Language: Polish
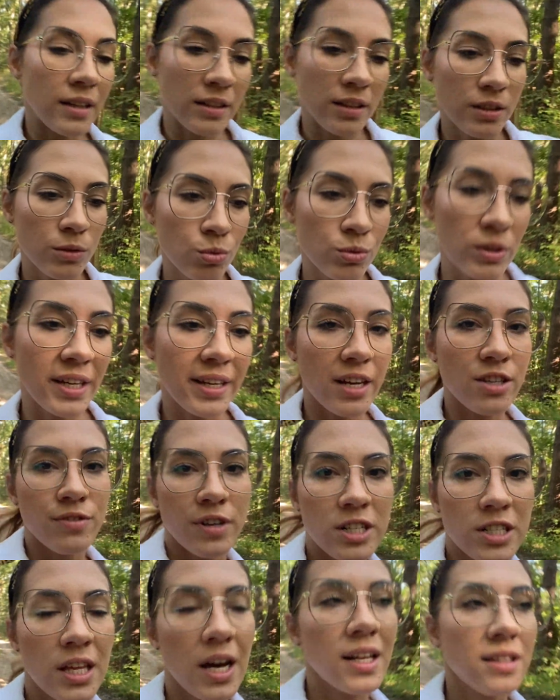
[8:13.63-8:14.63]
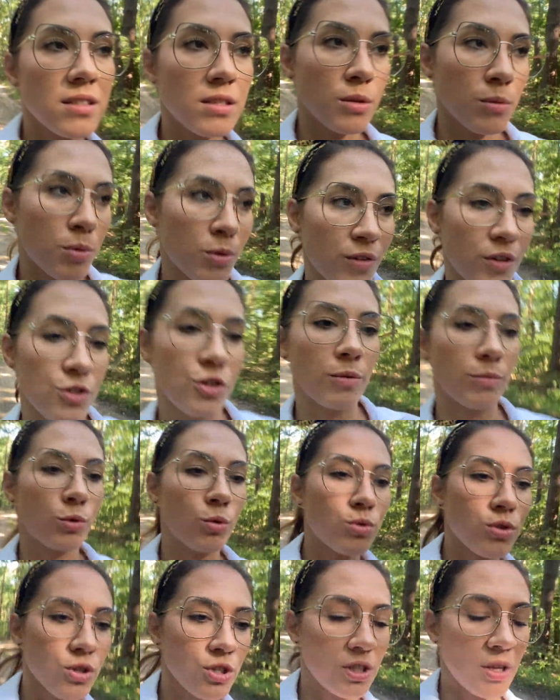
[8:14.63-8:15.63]
tutaj jakieś warsztaty sobie prowadziłam, tu
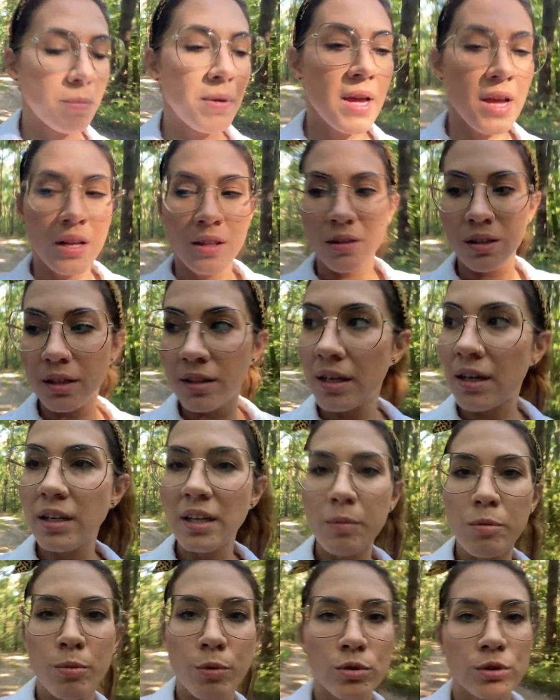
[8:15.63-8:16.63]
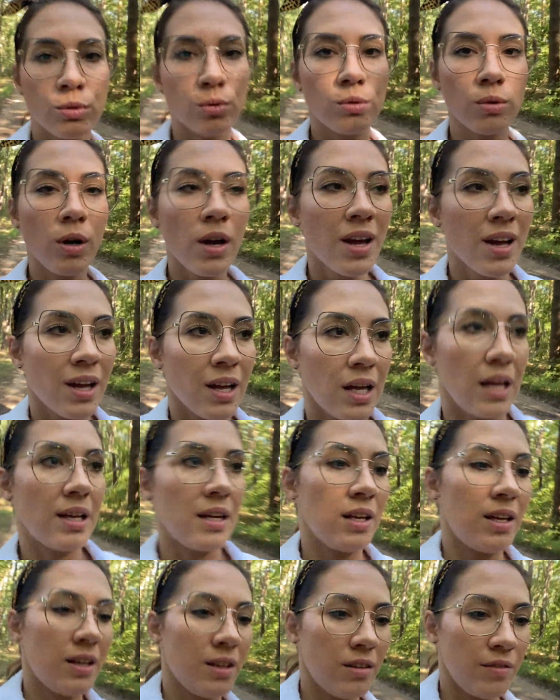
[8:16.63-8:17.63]
coś tam. No generalnie po prostu,
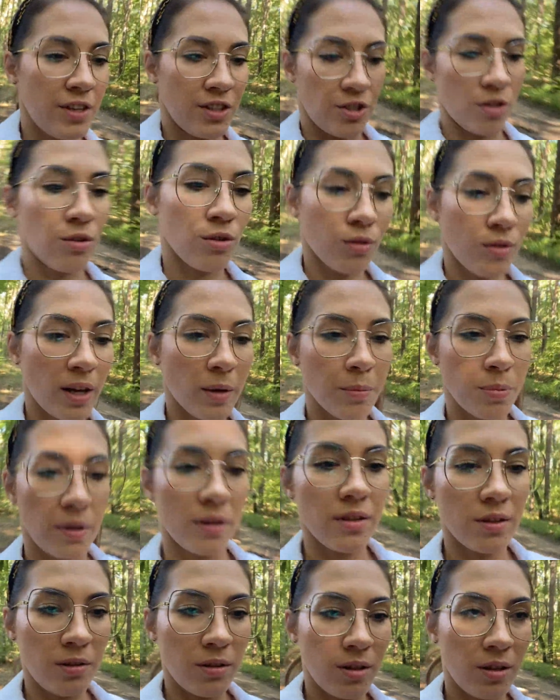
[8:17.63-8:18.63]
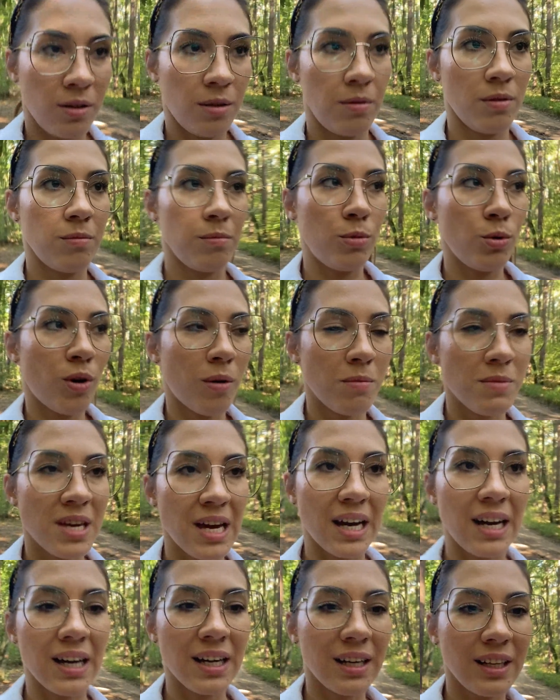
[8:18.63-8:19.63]
wiecie, no jakby byłam
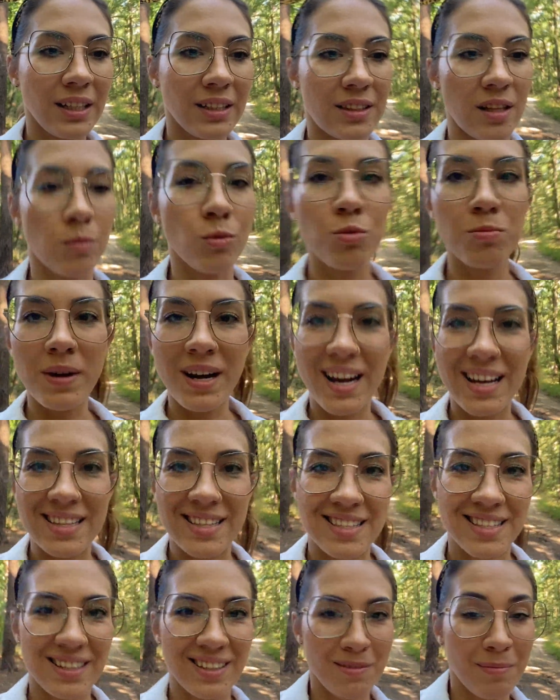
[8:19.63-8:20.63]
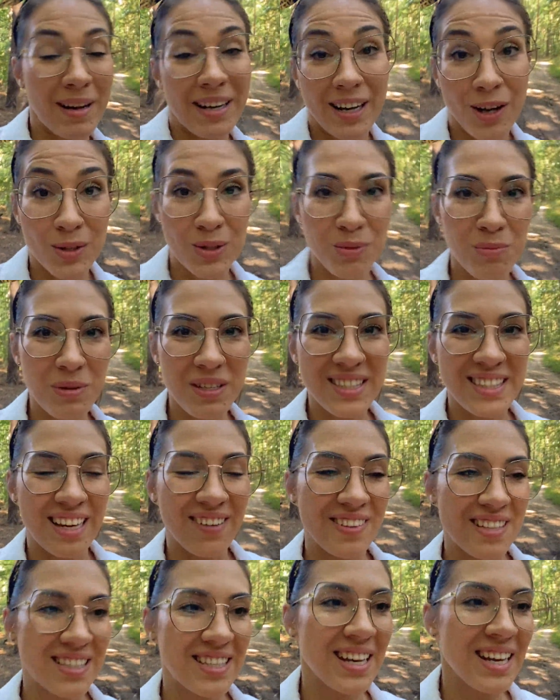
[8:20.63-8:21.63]
ja i ten mój brand, marka osobista,
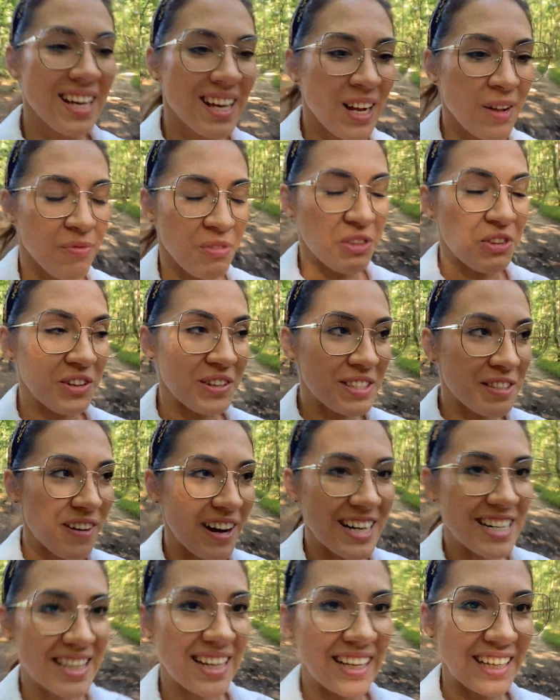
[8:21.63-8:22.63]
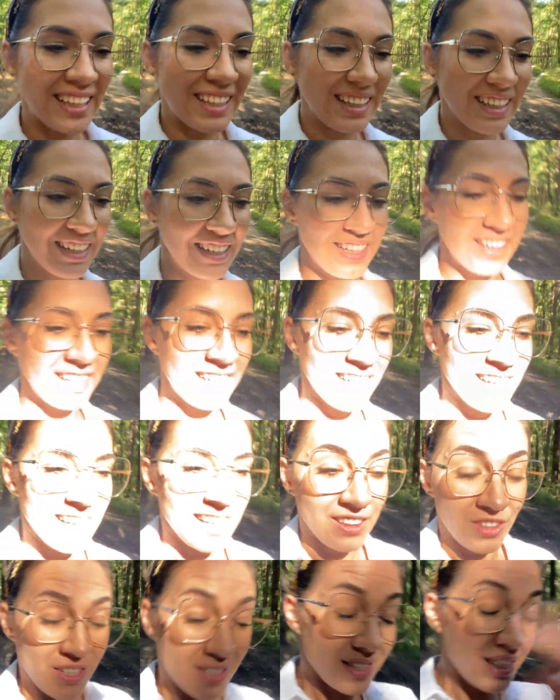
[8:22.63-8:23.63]
więc no to jest ważne. I,
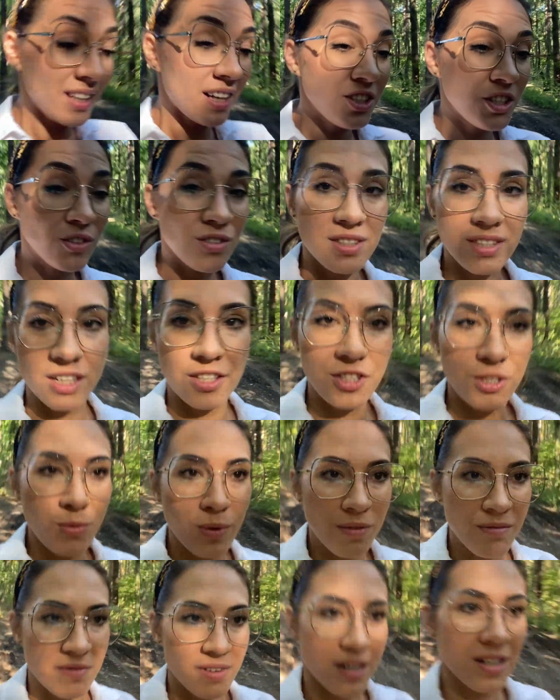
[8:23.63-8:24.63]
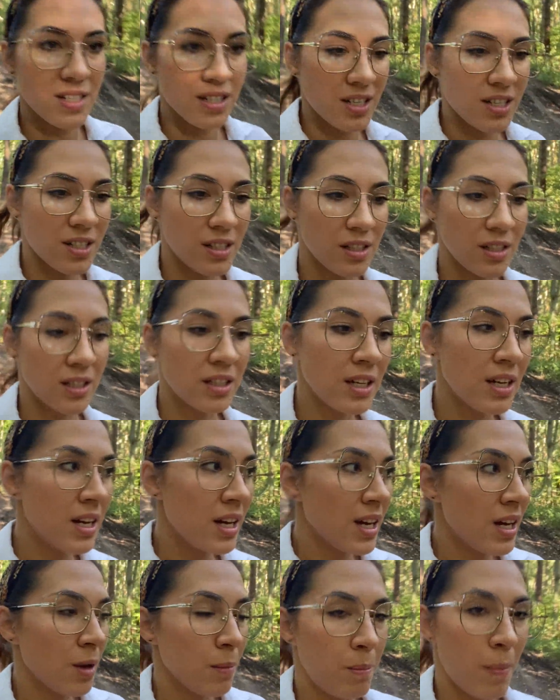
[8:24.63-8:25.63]
no i z dnia na dzień to straciłam wręcz
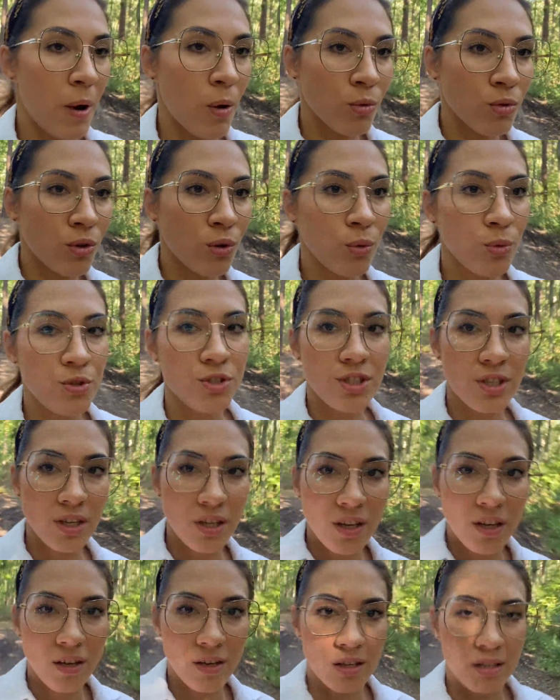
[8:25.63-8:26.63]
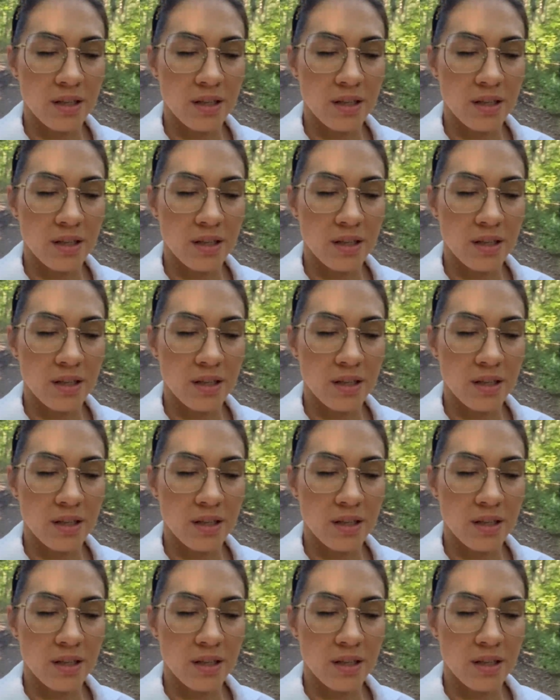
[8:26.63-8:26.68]
pełno ludzi